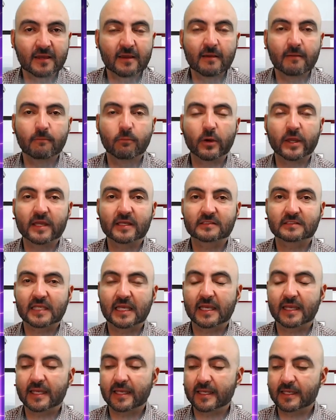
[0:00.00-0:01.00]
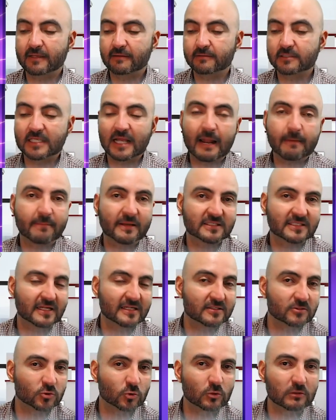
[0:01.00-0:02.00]
pues eh, se la pasan
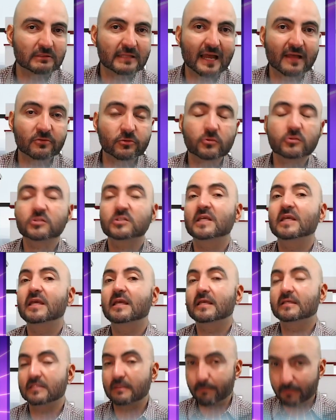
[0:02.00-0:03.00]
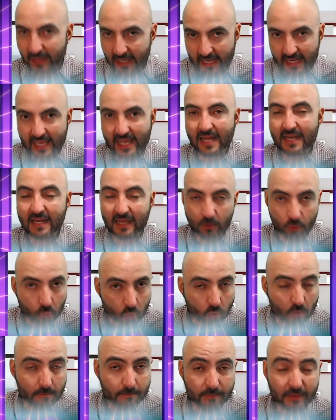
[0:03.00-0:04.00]
insultándose, se pelean a
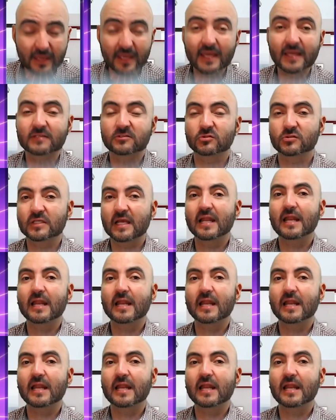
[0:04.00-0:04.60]
golpes, o sea, la